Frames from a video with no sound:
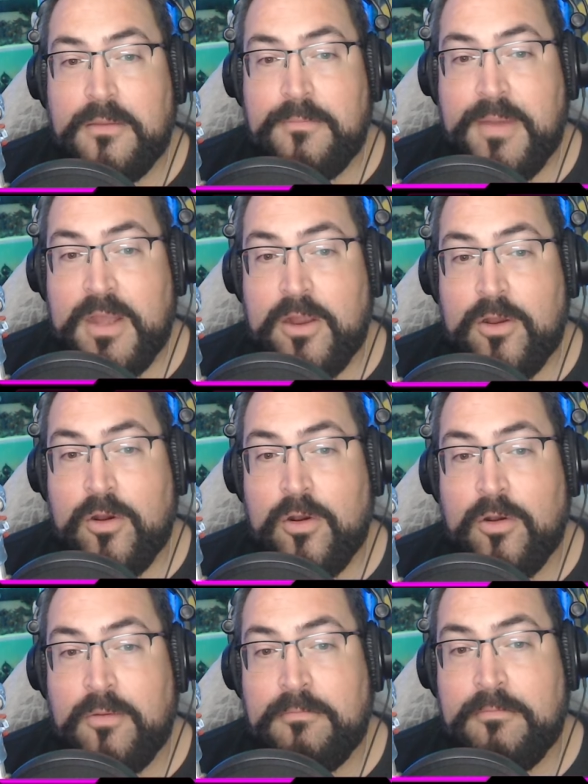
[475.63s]

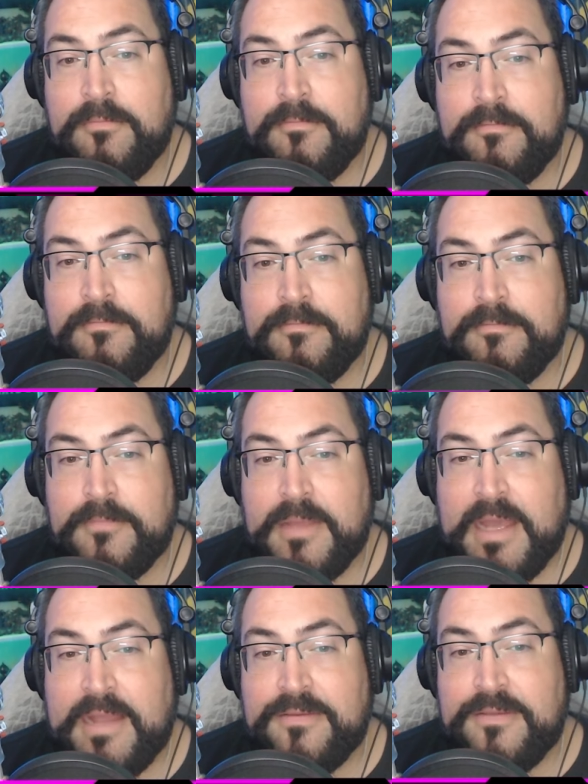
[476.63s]
Pero mm,
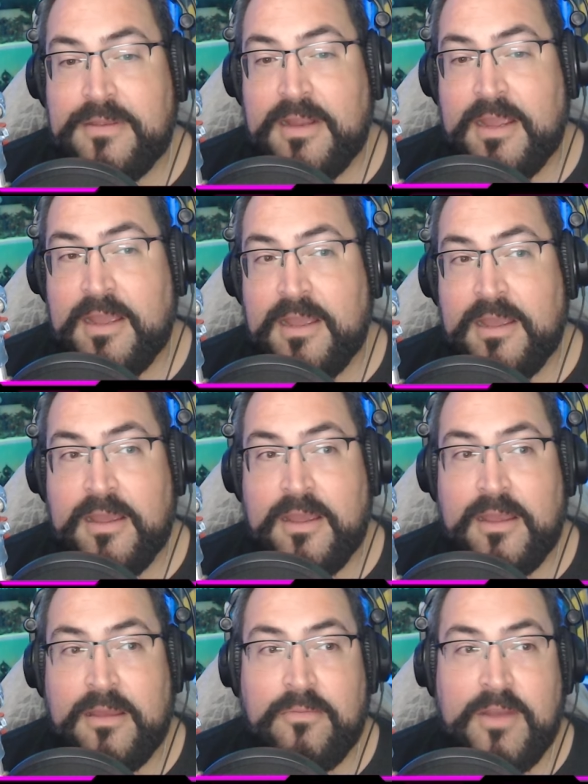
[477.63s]

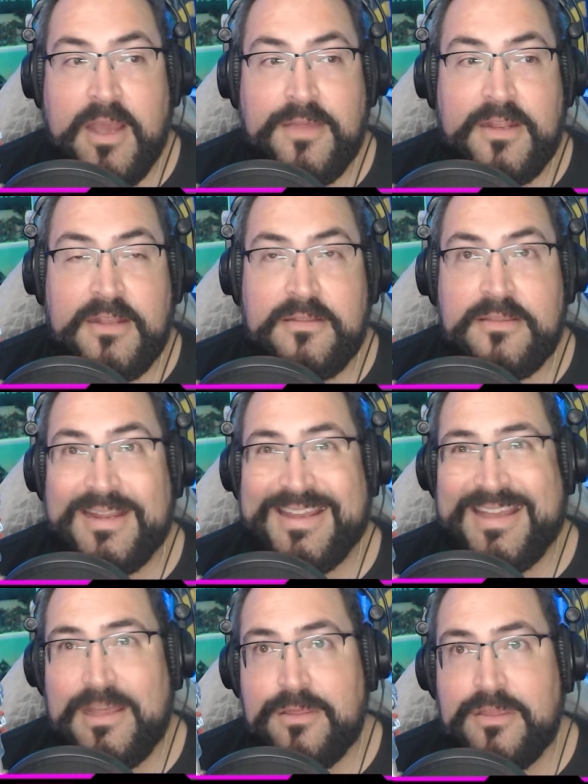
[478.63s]
entre, voy a decir entre
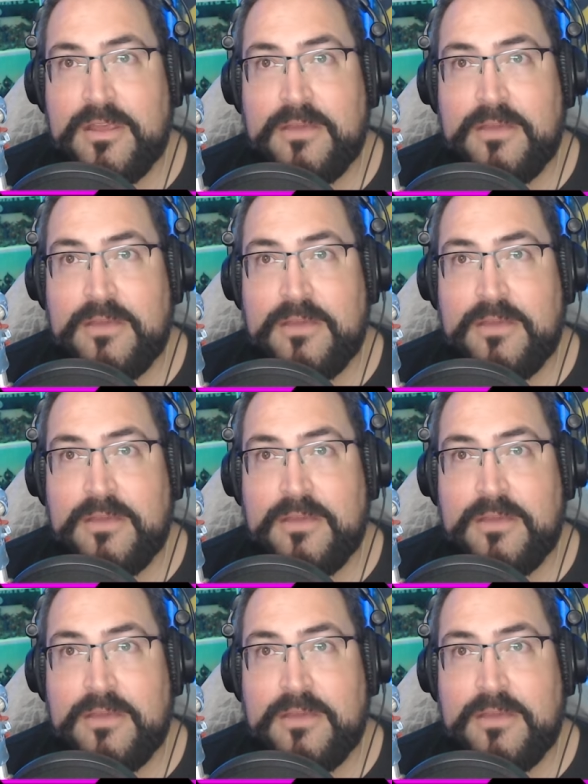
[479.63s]
15 y